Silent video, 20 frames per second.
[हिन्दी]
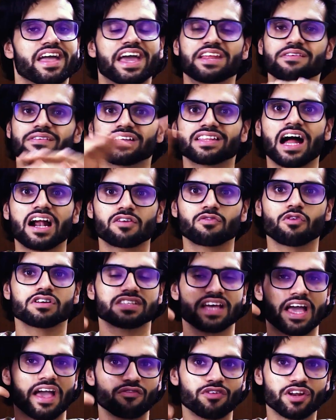एनीवे दैट
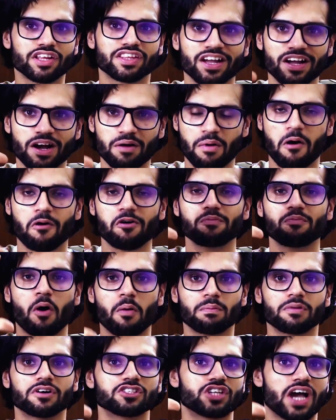वाज एवरीथिंग अबाउट
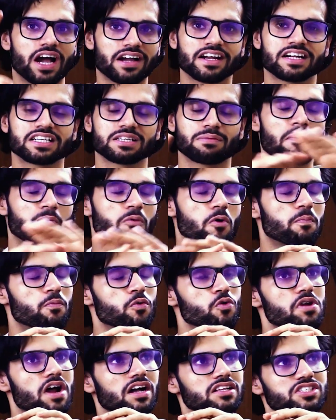बॉम्बर जैकेट अब आपको
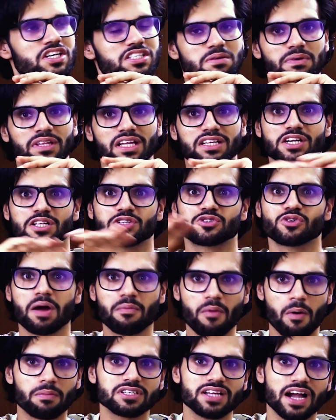पूरा अच्छे से पता चल चुका
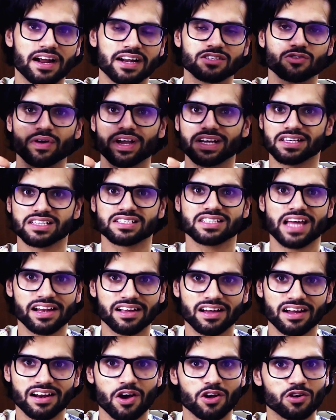है बॉम्बर जैकेट्स को कैसे
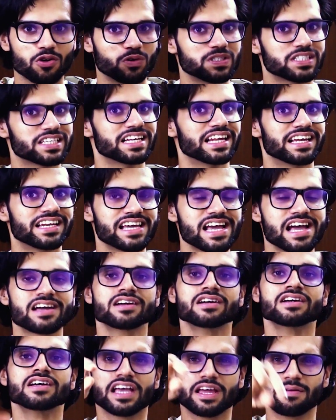स्टाइल करना है और कौन सी लेनी है
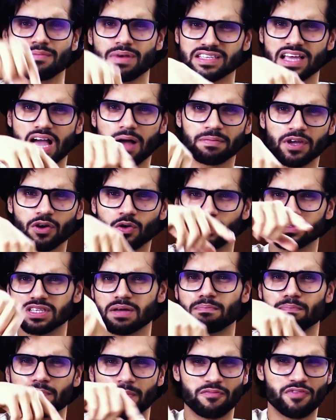इनमें से आपकी कौन
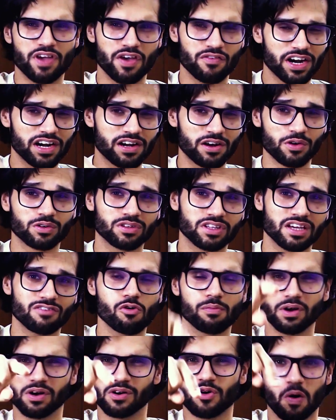सी फेवरेट लुक थी
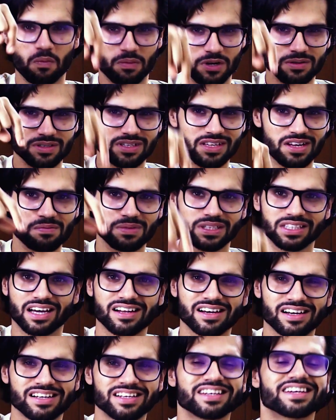वो मेरे को कॉमेंट्स में जरा
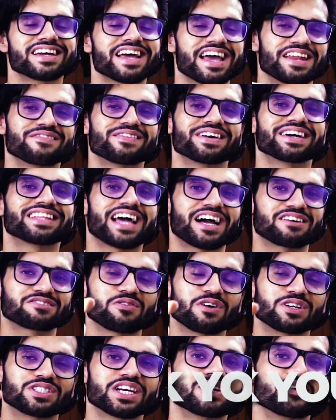बताना एनी वे थैंक्स
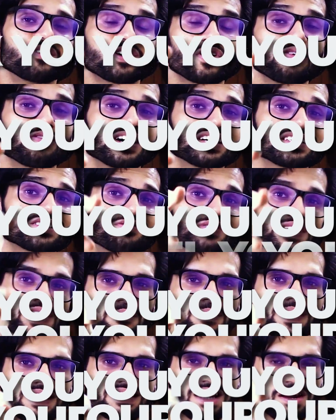फॉर वॉचिंग लुक योर बेस्ट फील
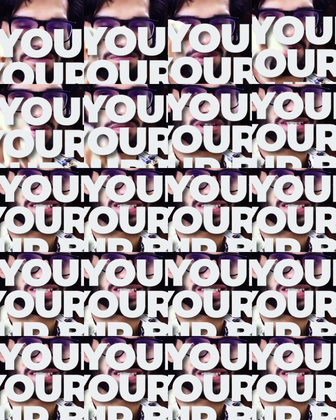योर बेस्ट एंड बी योर